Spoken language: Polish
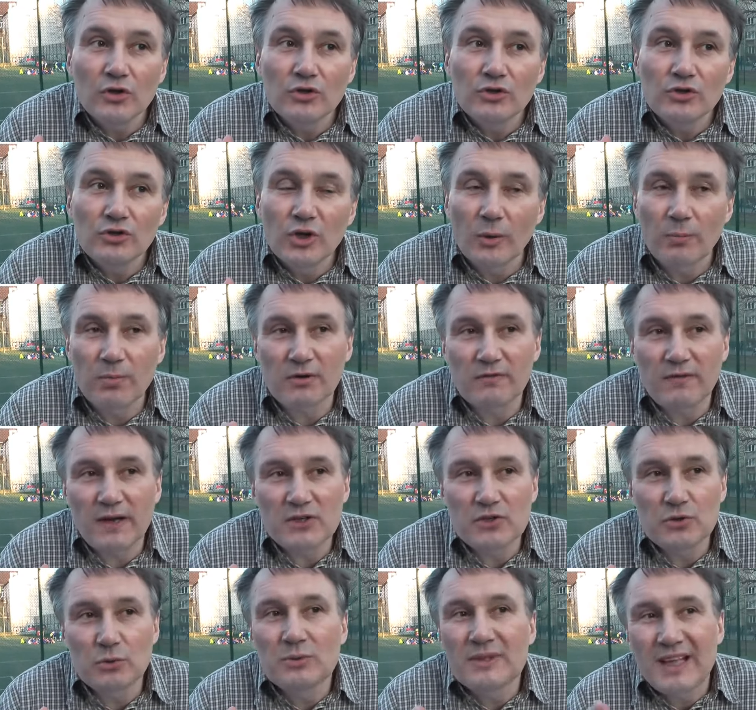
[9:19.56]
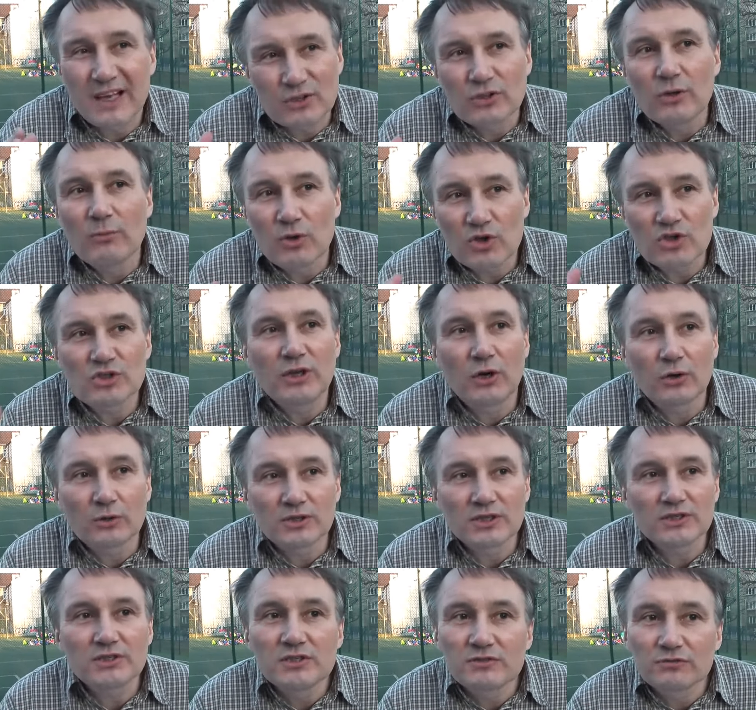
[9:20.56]
doprowadził, tak to można
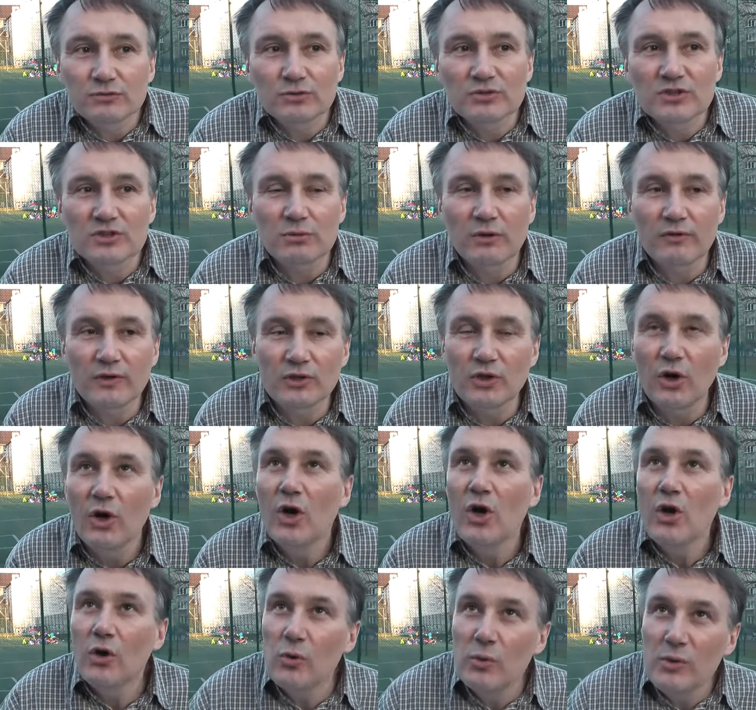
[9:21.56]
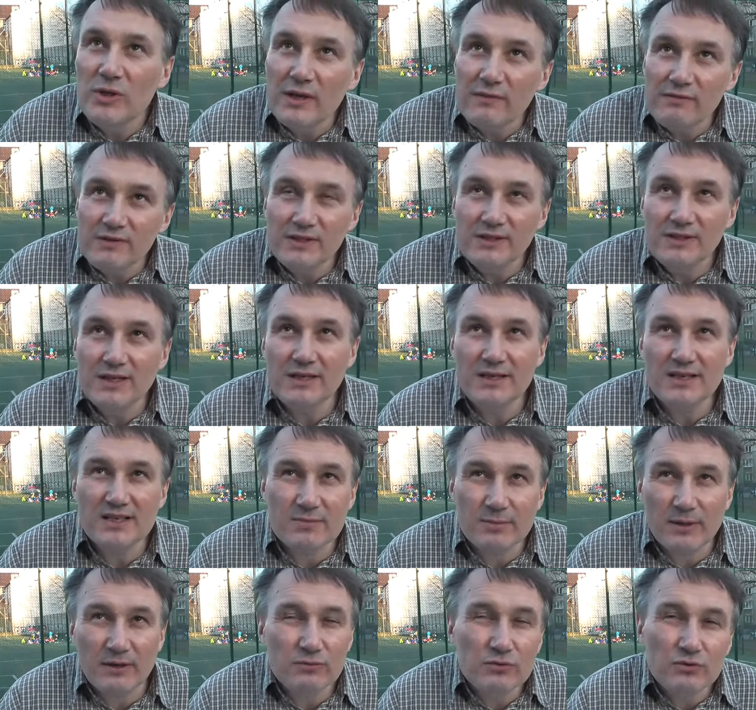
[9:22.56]
określić w cudzysłowie, do uniewinnienia
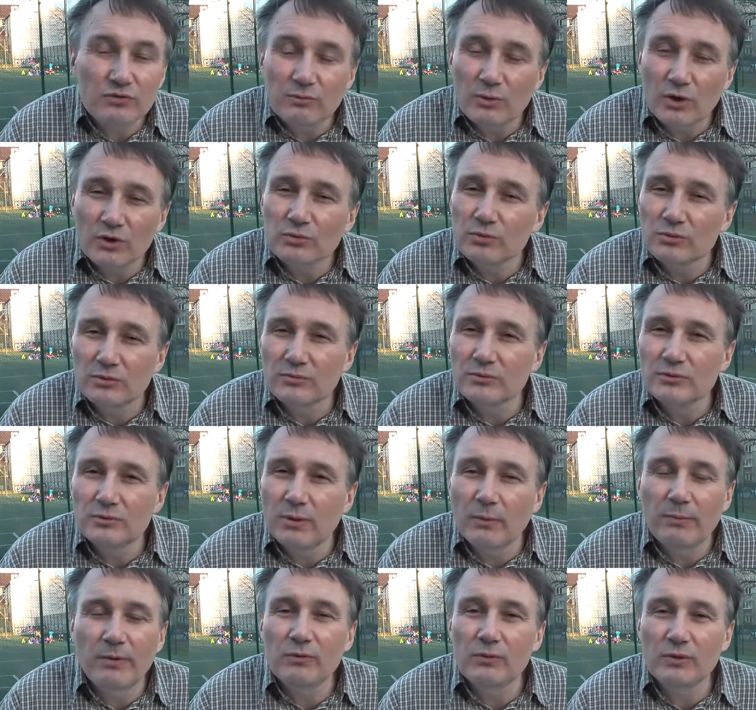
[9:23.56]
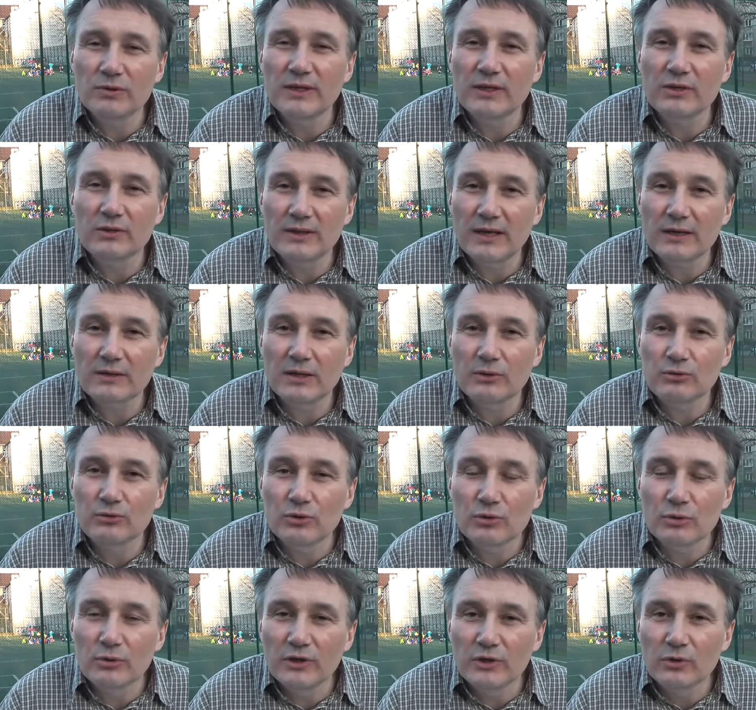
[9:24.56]
sprawców mordu y, popełnionego na Klaudiu
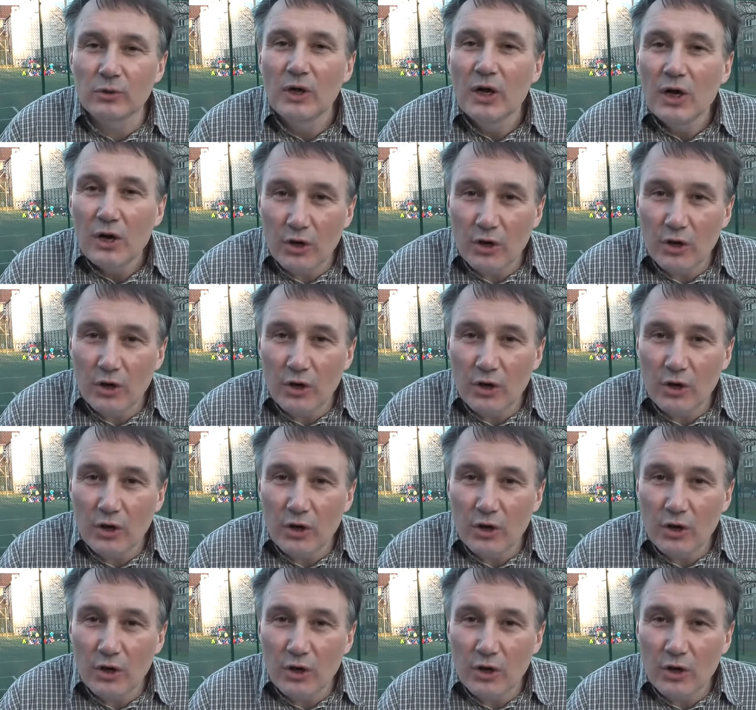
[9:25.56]
Króliku.